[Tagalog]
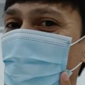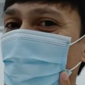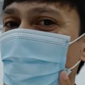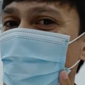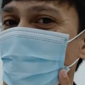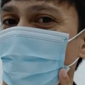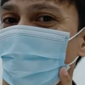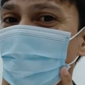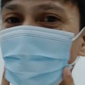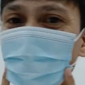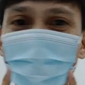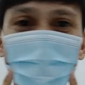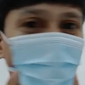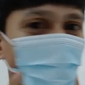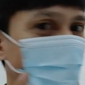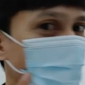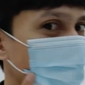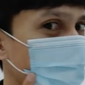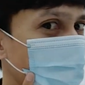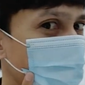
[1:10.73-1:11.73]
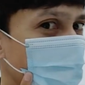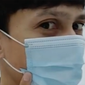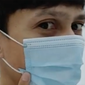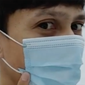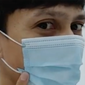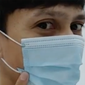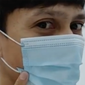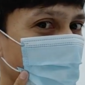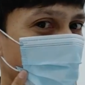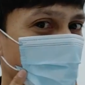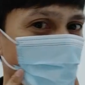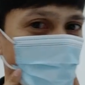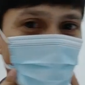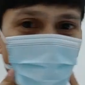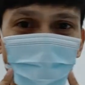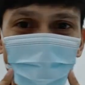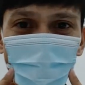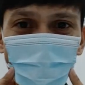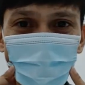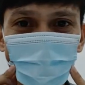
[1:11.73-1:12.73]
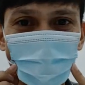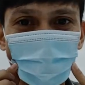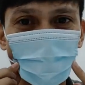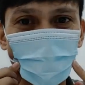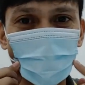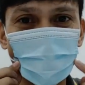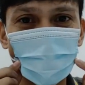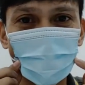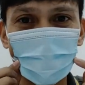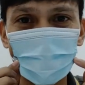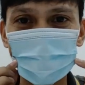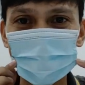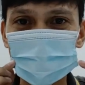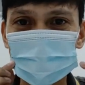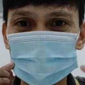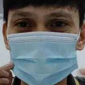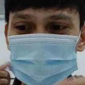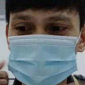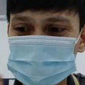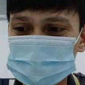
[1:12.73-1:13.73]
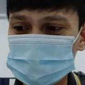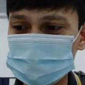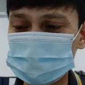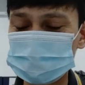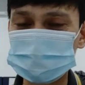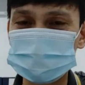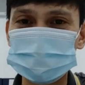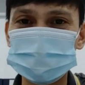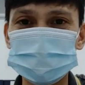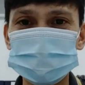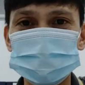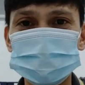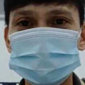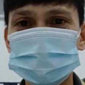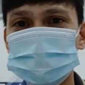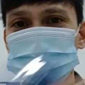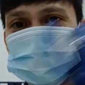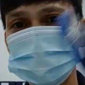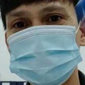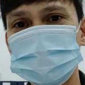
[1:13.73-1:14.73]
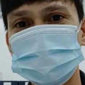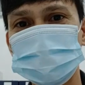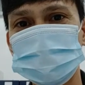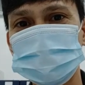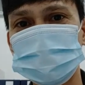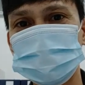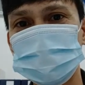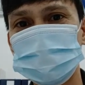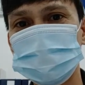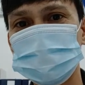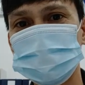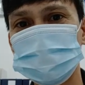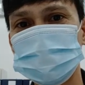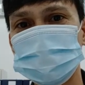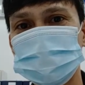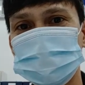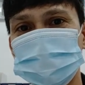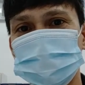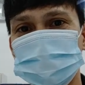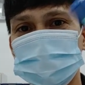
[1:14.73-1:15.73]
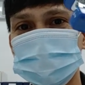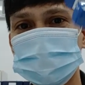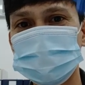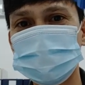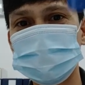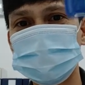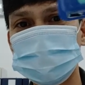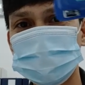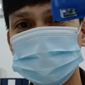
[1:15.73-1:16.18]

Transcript: Ito yan, nakaganyan na, di ba? Tapos, kukuha kayo ng stapler. Yan.